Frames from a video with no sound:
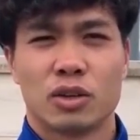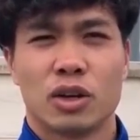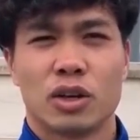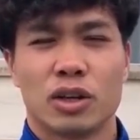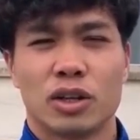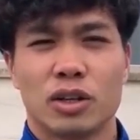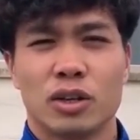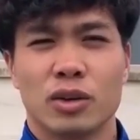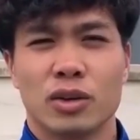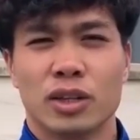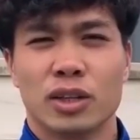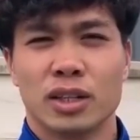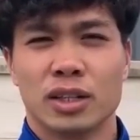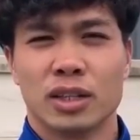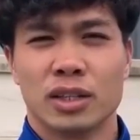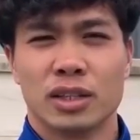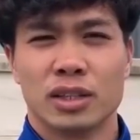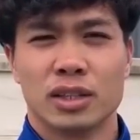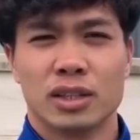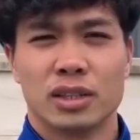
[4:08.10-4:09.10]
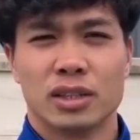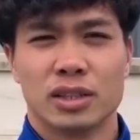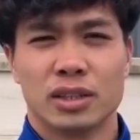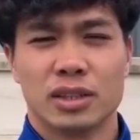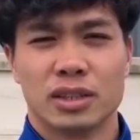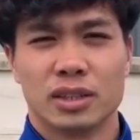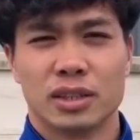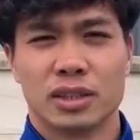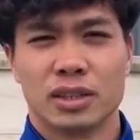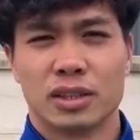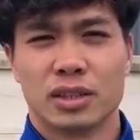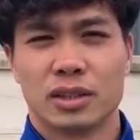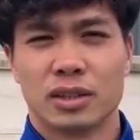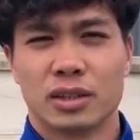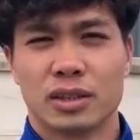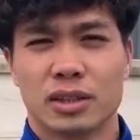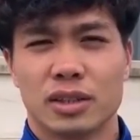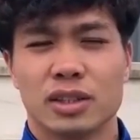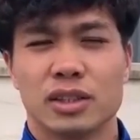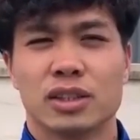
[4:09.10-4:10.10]
theo dõi đội
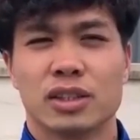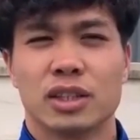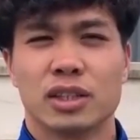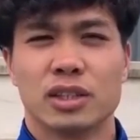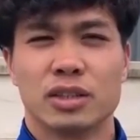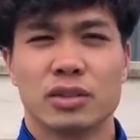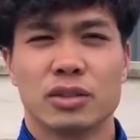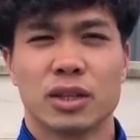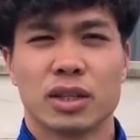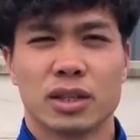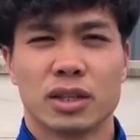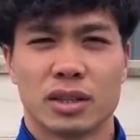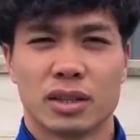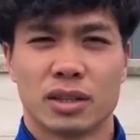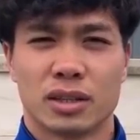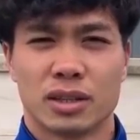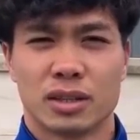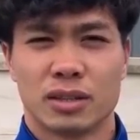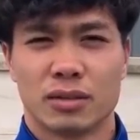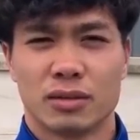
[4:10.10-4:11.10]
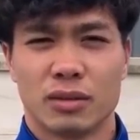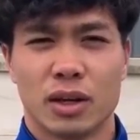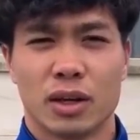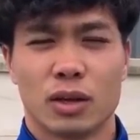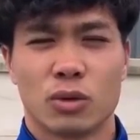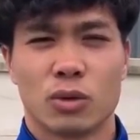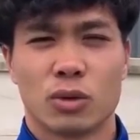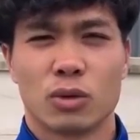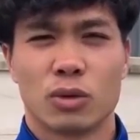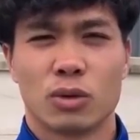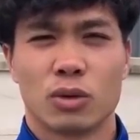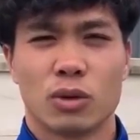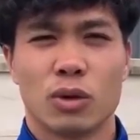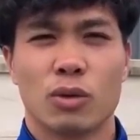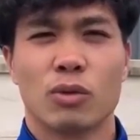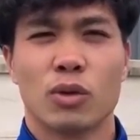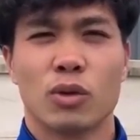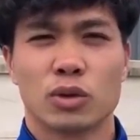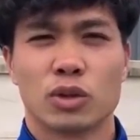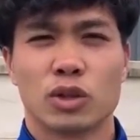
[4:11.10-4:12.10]
Incheon United và
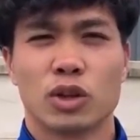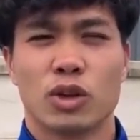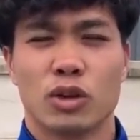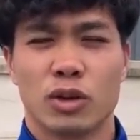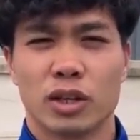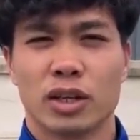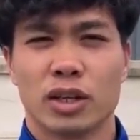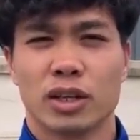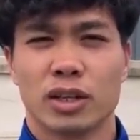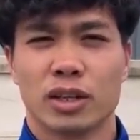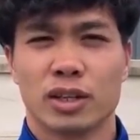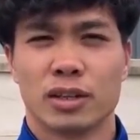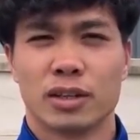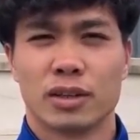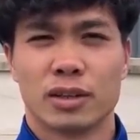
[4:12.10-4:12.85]
cổ vũ cho đội.